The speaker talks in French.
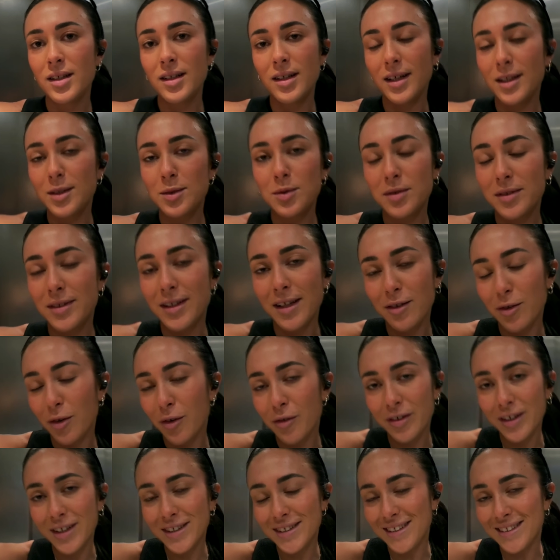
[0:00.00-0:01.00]
à ce stade, en
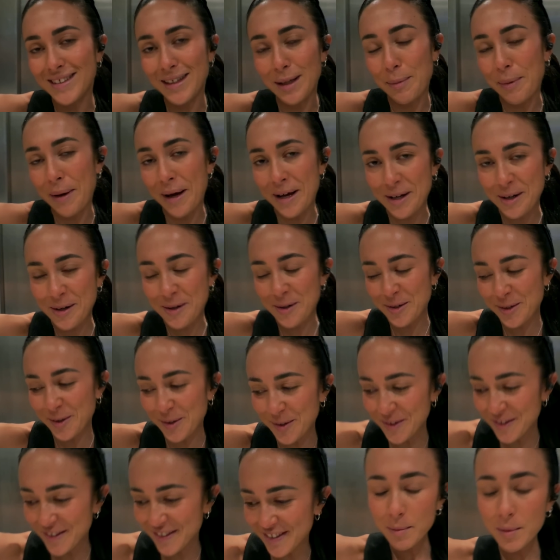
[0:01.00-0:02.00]
vrai, ça sert pas à grand chose.
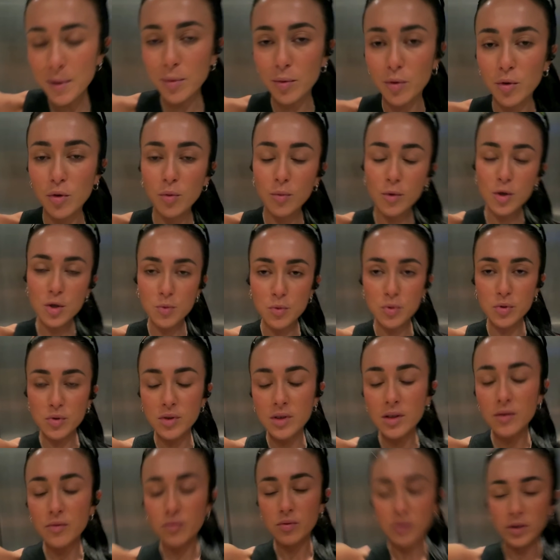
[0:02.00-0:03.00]
Mais bon, au moins, je me suis
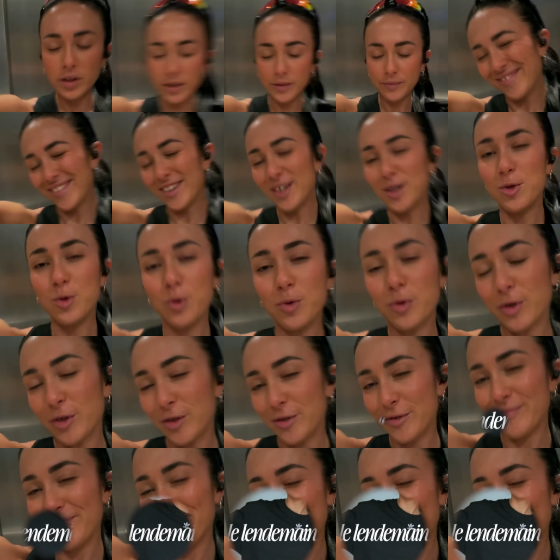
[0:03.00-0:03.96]
défoulée, je suis contente.